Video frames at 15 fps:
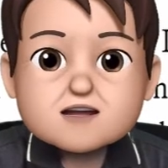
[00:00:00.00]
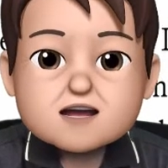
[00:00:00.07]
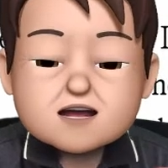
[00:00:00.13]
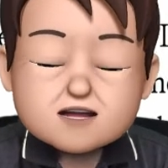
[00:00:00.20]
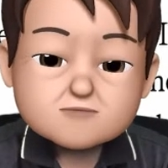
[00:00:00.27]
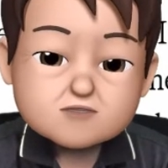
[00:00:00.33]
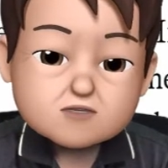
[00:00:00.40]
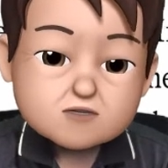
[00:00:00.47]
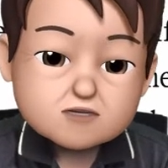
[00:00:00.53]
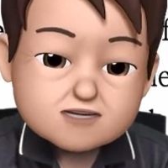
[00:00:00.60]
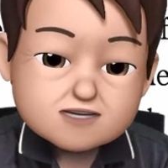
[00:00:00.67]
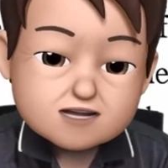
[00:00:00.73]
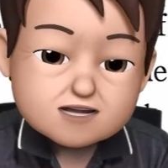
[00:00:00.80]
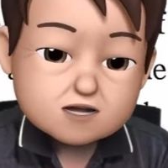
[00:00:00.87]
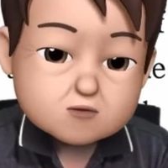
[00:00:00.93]
우리의
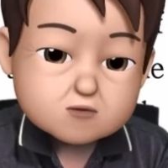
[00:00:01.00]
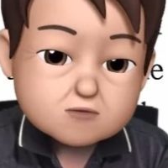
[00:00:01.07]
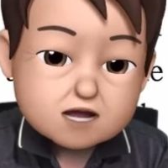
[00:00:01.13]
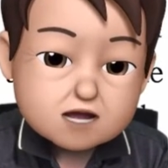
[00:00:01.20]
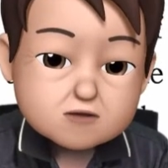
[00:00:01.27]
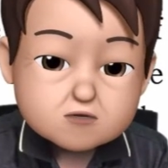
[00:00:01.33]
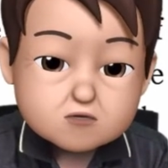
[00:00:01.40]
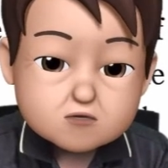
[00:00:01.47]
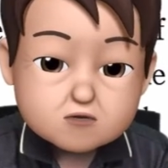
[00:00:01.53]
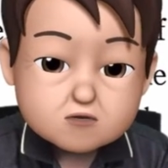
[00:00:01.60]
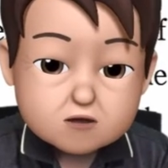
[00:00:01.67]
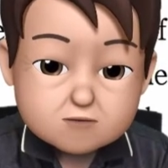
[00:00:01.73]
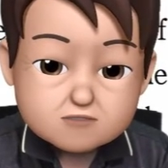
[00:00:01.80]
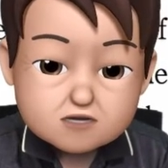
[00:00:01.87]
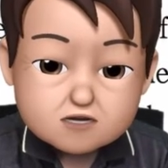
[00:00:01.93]
감정을 제대로 다룰
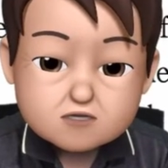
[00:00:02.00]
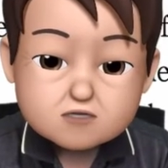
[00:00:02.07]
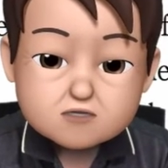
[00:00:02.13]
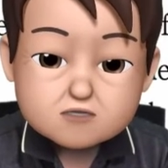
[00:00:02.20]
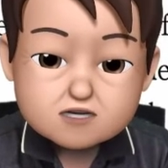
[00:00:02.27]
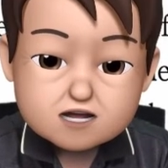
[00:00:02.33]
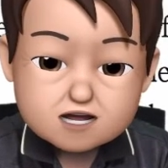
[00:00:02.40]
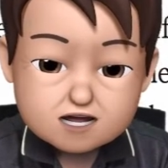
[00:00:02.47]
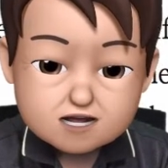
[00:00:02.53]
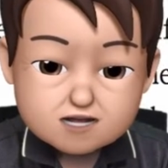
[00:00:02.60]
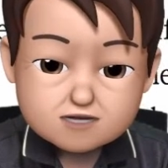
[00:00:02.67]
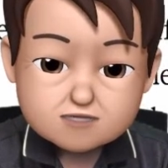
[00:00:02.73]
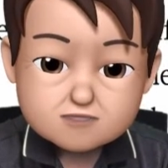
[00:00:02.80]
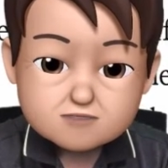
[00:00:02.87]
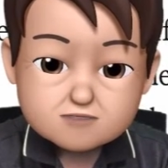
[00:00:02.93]
수 없는 그런 상황,